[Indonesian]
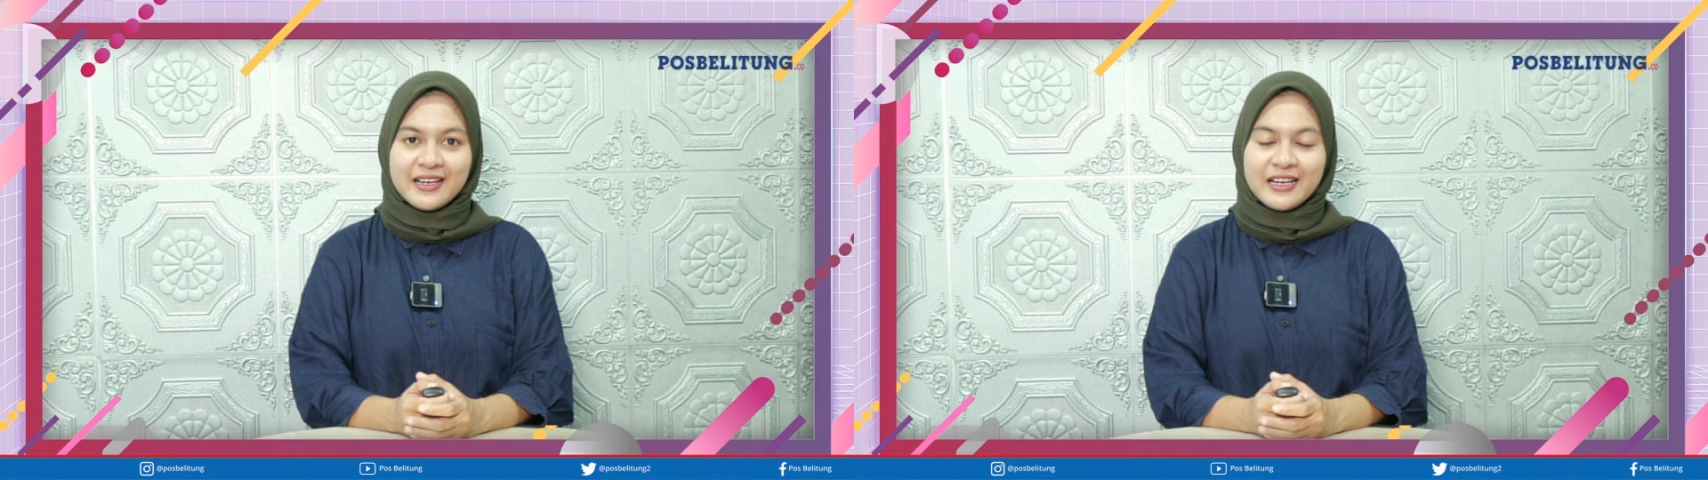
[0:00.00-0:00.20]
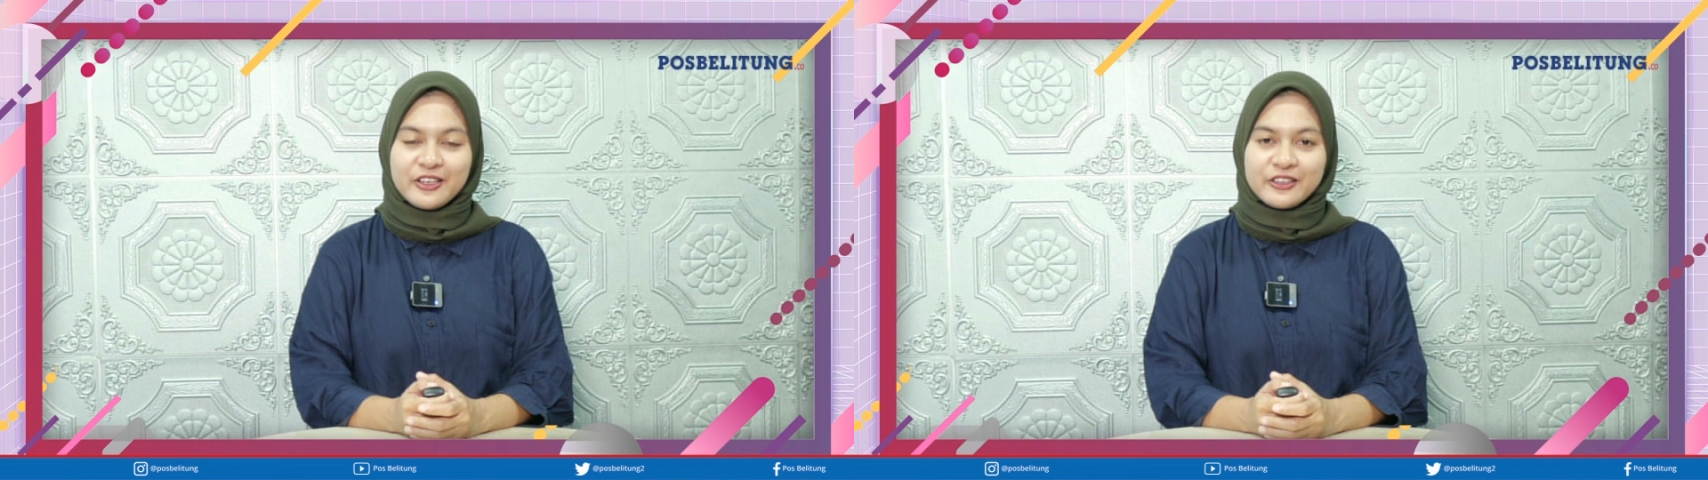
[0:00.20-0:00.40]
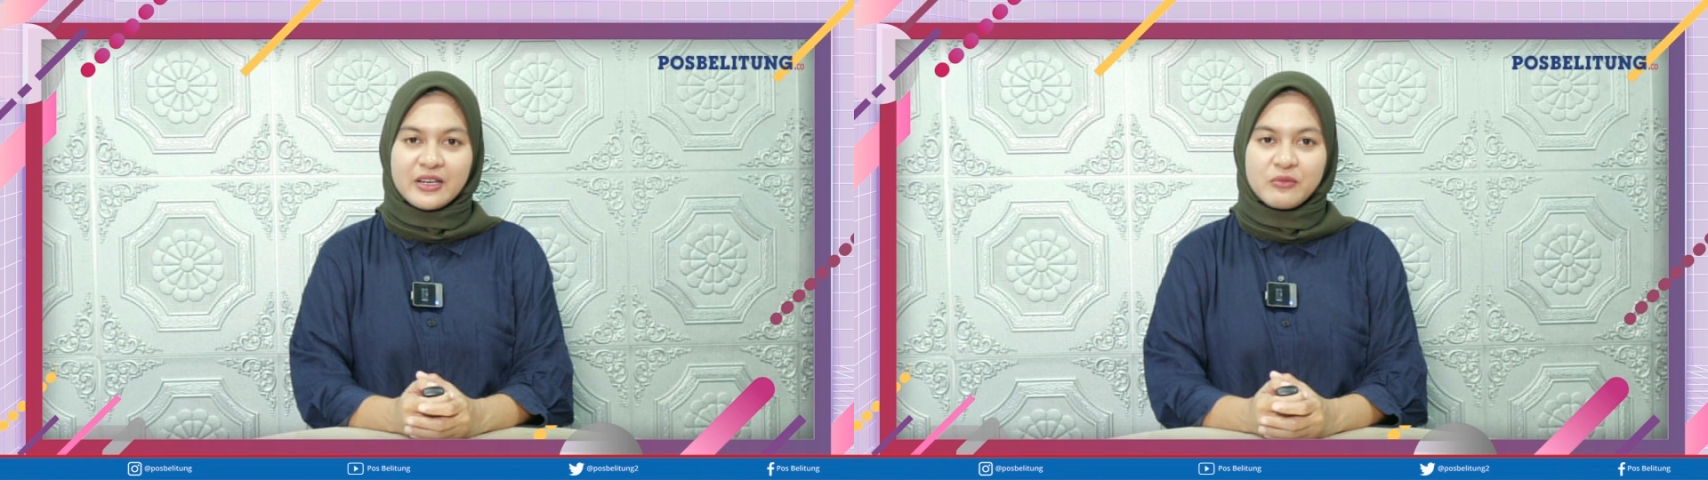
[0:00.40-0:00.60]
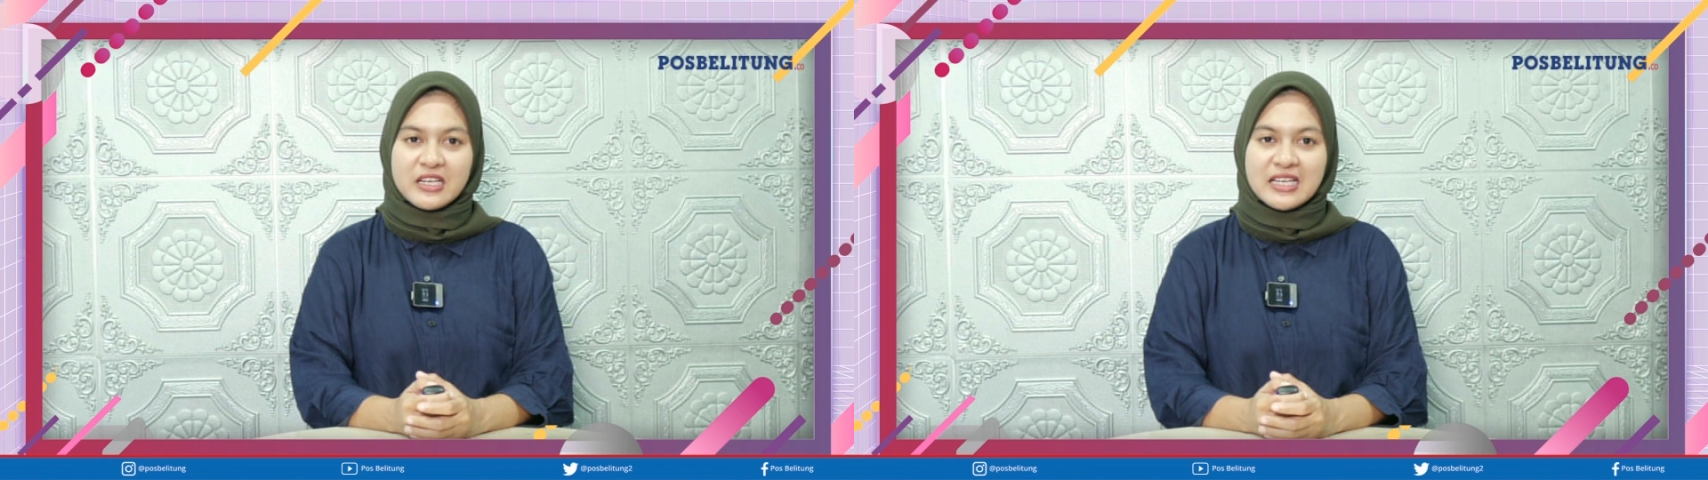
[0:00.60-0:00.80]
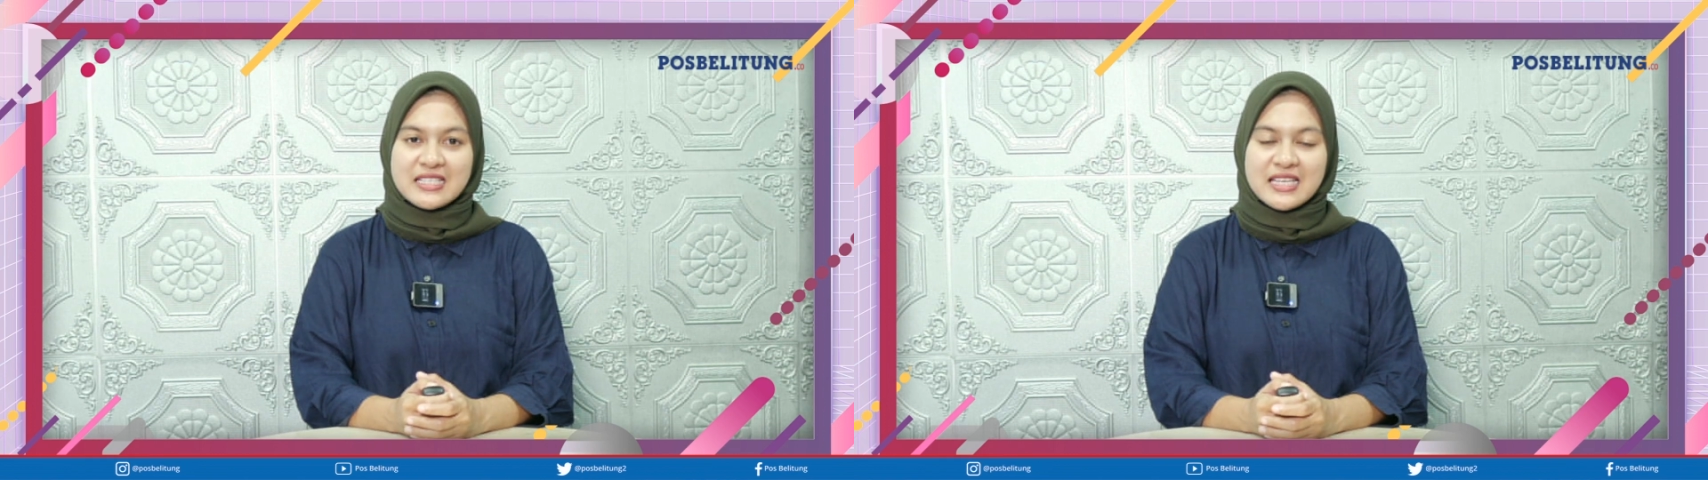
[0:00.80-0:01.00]
Halo
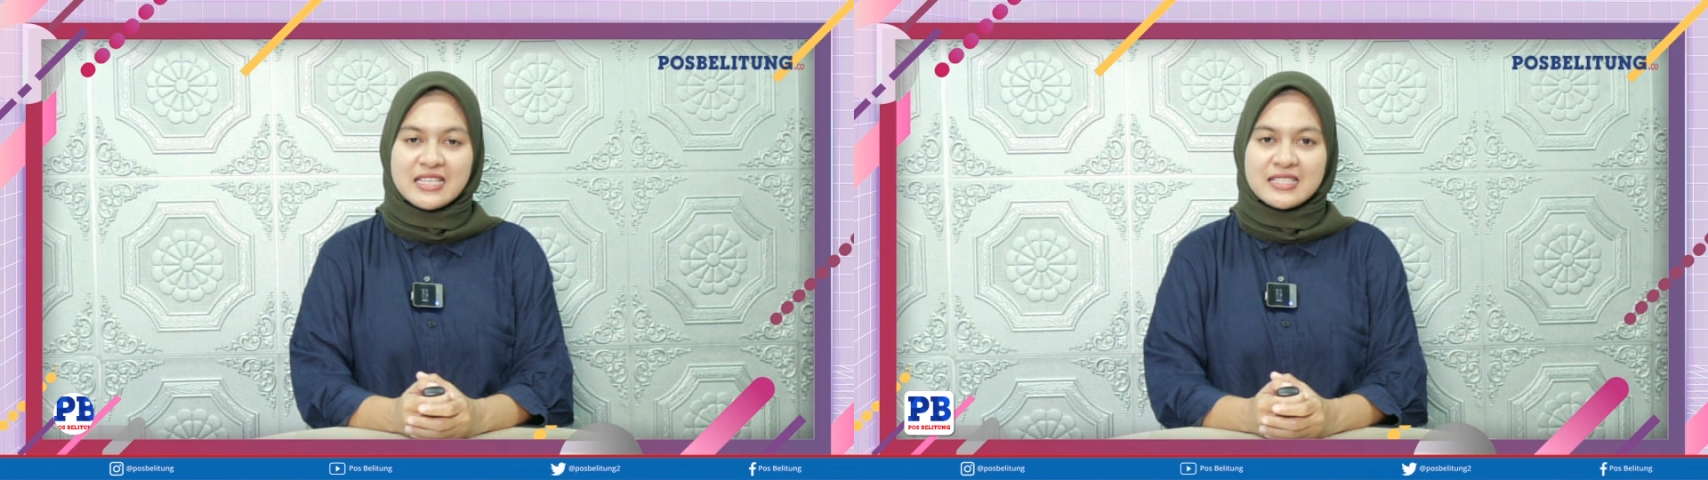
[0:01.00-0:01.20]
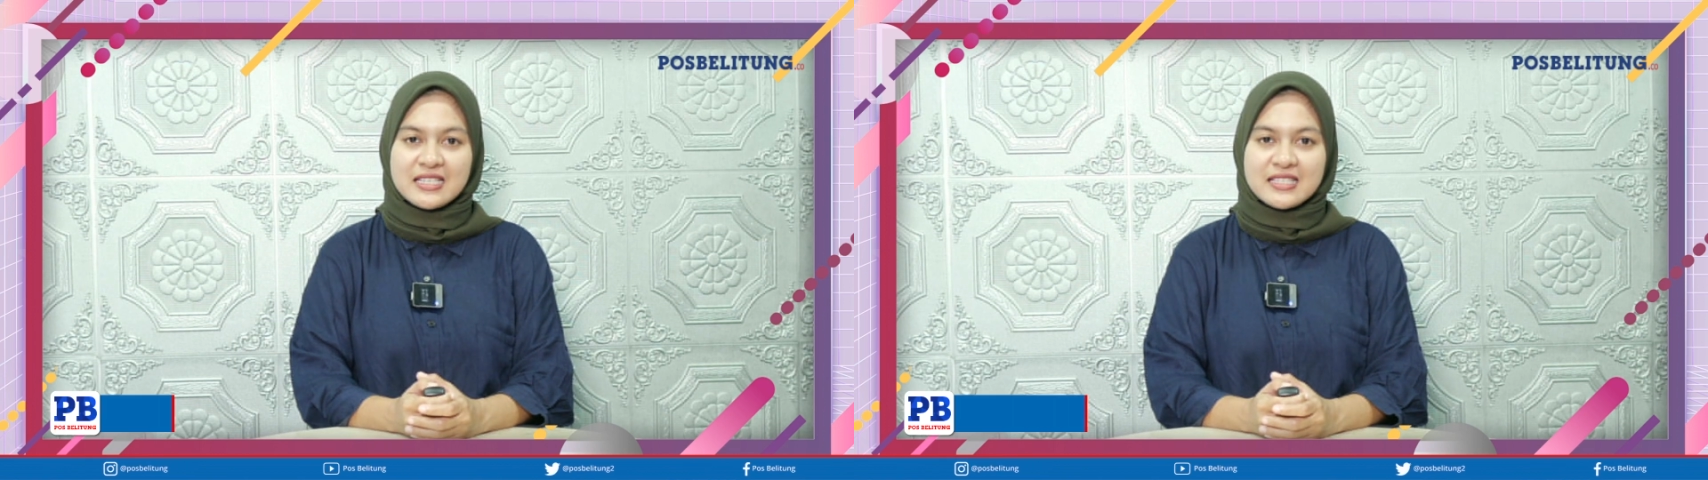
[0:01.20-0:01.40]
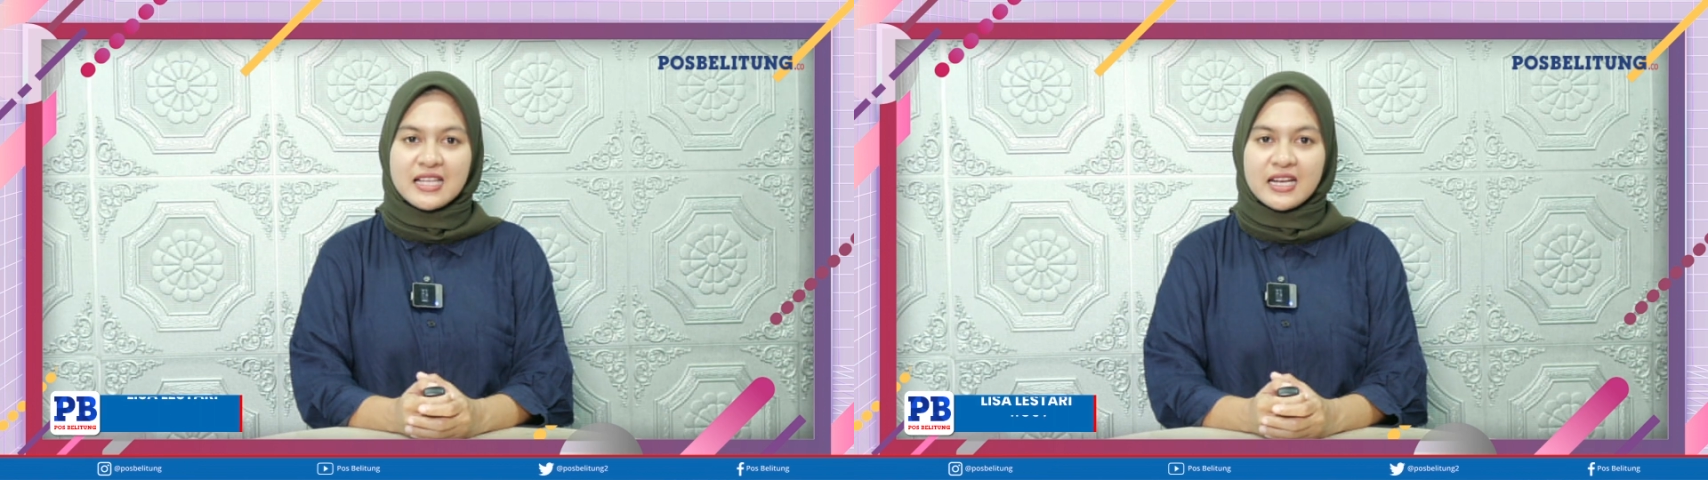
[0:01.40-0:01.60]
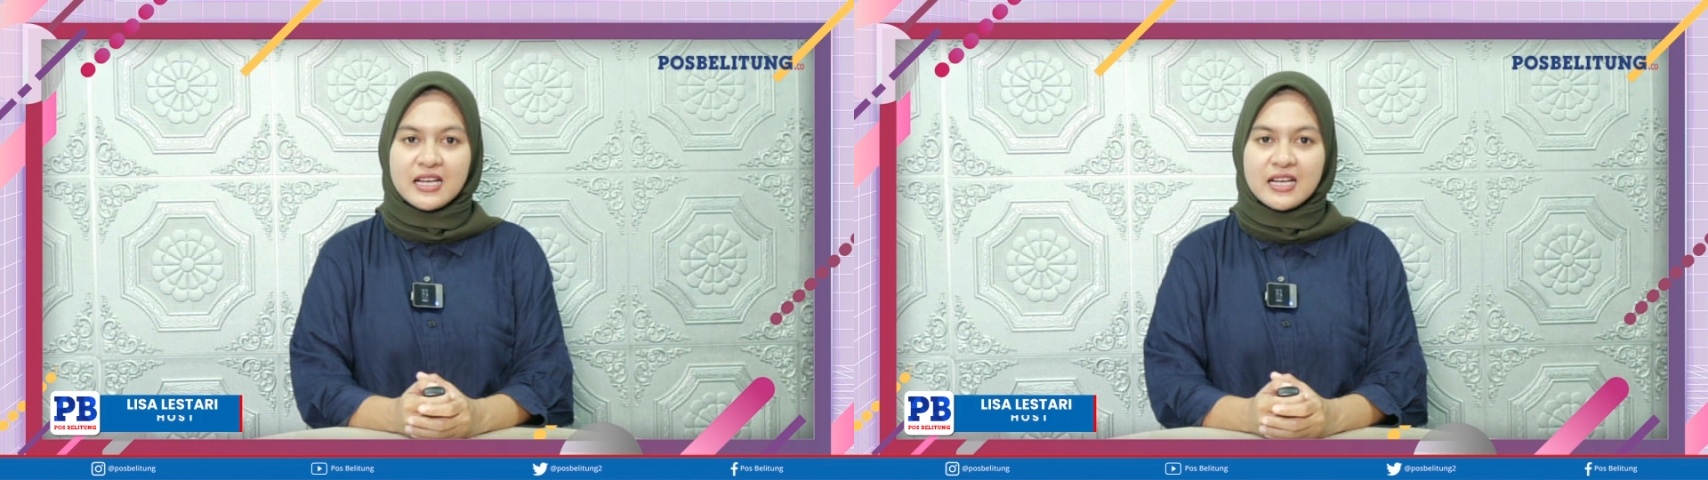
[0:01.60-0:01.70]
Tribunar, Sally Selestari